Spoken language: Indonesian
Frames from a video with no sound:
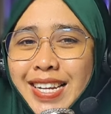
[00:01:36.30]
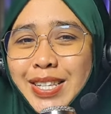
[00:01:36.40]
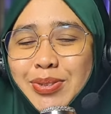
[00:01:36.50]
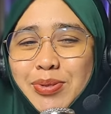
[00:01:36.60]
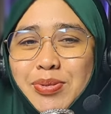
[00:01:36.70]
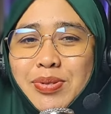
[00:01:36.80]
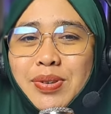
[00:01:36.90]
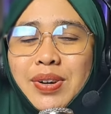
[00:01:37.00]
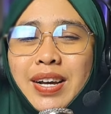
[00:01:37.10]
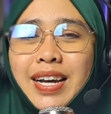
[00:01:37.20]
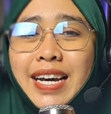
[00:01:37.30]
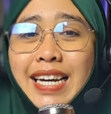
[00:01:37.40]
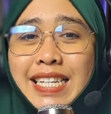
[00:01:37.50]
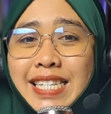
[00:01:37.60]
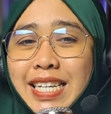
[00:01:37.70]
Nah, itu
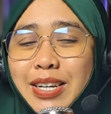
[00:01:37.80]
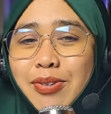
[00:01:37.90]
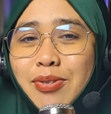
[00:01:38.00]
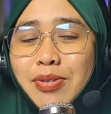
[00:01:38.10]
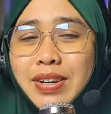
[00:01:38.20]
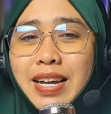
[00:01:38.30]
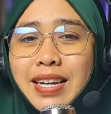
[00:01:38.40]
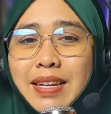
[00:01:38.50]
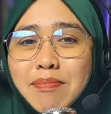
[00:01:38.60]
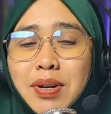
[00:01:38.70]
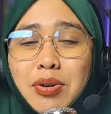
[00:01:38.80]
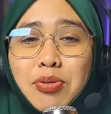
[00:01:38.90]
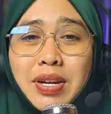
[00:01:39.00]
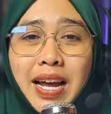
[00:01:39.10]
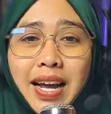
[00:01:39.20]
risiko dari
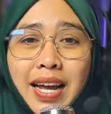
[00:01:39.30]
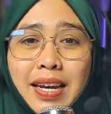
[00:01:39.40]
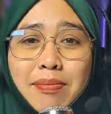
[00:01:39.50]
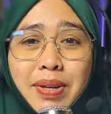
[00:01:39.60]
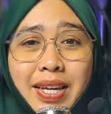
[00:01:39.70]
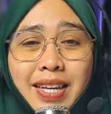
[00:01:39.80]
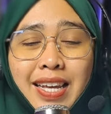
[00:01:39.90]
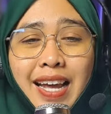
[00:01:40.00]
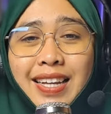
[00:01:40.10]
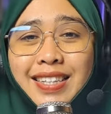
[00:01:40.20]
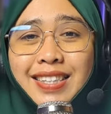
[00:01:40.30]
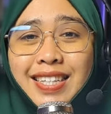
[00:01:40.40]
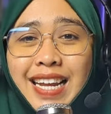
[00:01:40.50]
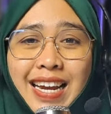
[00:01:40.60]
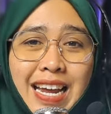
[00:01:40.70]
menggunakan mic yang
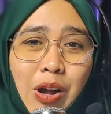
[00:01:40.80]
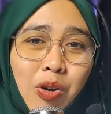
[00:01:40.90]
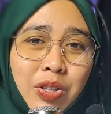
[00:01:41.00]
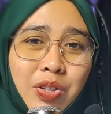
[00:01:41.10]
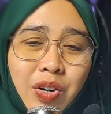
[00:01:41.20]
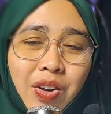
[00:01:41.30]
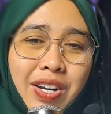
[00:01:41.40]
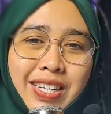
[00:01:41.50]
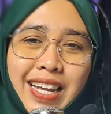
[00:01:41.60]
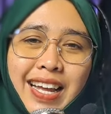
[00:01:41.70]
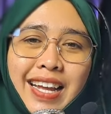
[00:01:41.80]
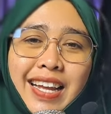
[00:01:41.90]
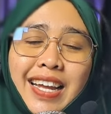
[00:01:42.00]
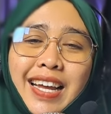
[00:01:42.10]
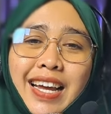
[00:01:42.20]
tidak ada kontrolnya.
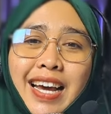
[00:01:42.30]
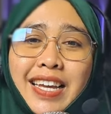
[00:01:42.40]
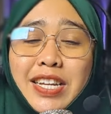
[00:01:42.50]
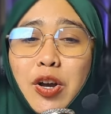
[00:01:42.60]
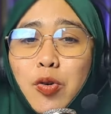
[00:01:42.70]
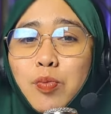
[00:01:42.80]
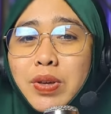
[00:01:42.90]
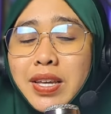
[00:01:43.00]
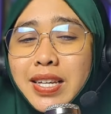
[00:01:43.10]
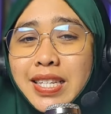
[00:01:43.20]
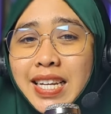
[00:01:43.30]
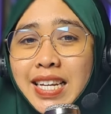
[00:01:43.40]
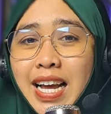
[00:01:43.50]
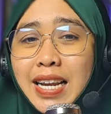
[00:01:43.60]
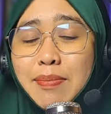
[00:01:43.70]
Hanya Umi
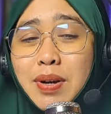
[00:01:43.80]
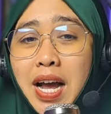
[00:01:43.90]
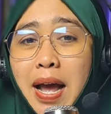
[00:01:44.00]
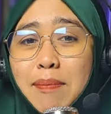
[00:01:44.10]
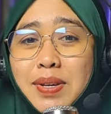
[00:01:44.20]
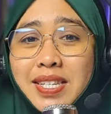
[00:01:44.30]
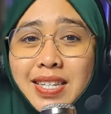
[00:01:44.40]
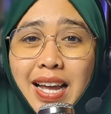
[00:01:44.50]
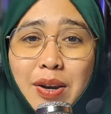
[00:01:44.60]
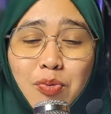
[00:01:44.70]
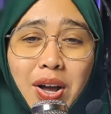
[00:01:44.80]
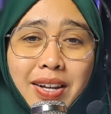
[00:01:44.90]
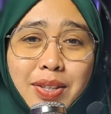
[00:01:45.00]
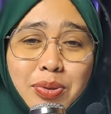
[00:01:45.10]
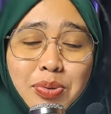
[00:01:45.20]
seringkali menghabiskan
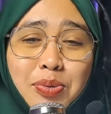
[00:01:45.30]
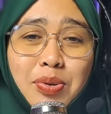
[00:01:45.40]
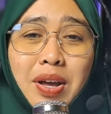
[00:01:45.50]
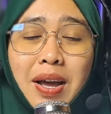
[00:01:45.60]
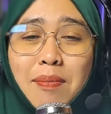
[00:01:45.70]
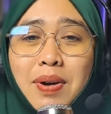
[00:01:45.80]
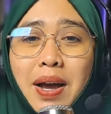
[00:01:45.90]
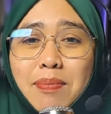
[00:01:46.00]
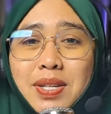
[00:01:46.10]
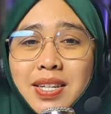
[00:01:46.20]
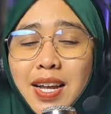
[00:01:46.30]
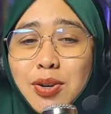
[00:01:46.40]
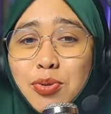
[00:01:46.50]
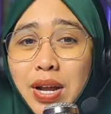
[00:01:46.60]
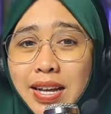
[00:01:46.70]
waktu,
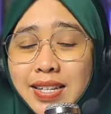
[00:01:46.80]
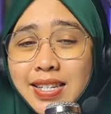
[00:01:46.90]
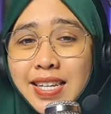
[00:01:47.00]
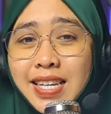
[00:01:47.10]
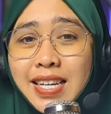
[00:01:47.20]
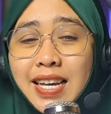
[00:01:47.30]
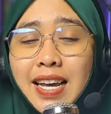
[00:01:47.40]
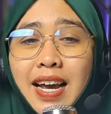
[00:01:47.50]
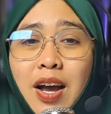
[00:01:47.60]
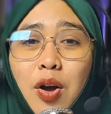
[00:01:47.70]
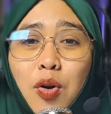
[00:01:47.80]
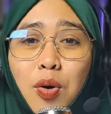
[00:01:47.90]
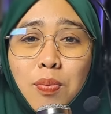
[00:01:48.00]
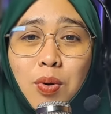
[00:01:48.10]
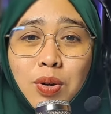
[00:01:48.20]
menghabiskan durasi,
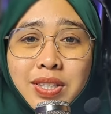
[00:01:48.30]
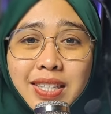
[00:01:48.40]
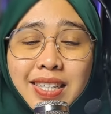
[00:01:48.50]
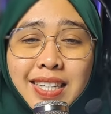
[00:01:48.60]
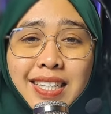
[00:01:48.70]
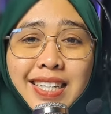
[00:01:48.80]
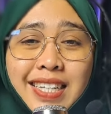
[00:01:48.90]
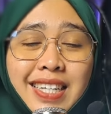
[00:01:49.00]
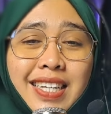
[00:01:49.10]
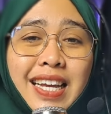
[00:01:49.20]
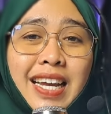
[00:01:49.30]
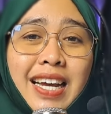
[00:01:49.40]
ngomong sendiri,